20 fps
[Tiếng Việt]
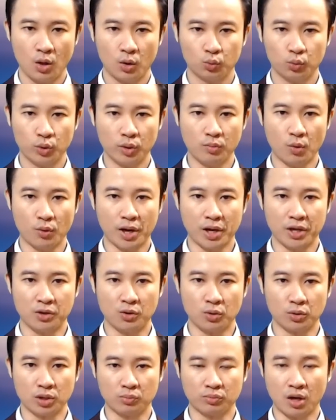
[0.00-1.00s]
Tuyên bố này
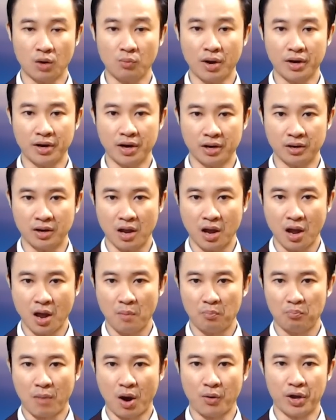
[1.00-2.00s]
của Tổng thống Biden
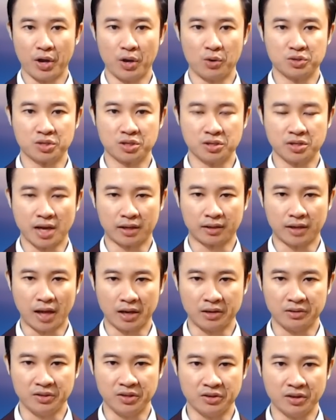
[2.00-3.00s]
báo hiệu sự căng
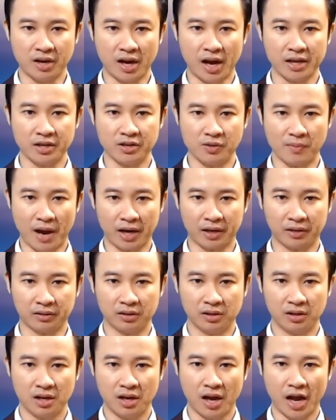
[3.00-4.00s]
thẳng giữa hai người bạn,
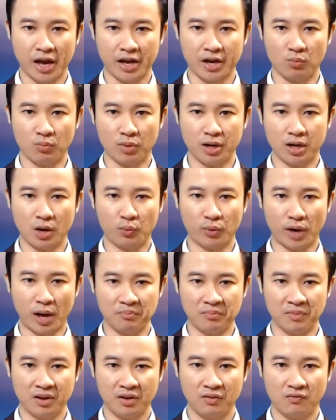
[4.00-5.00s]
hai đồng minh lâu
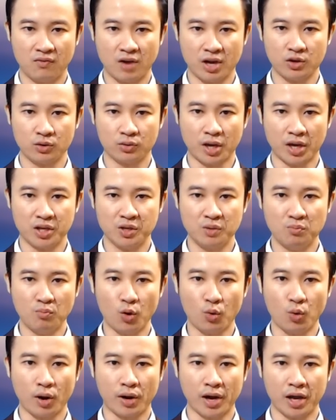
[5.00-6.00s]
năm, và cho thấy
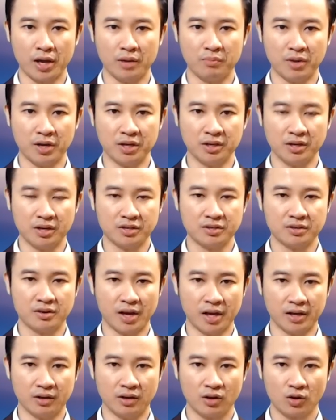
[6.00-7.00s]
mối quan hệ
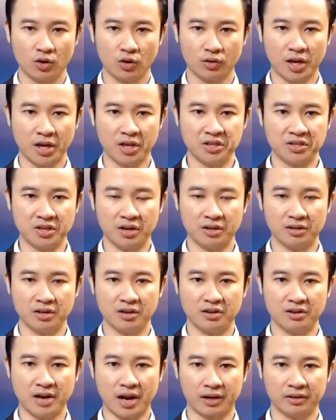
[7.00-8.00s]
Mỹ-Israel có thể trở
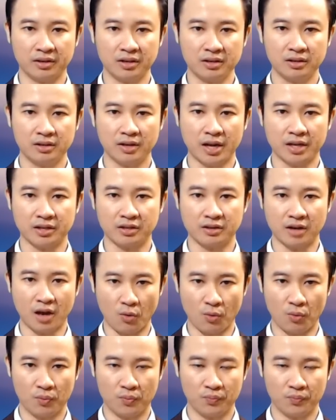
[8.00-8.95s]
nên rạn nứt ngay từ đầu.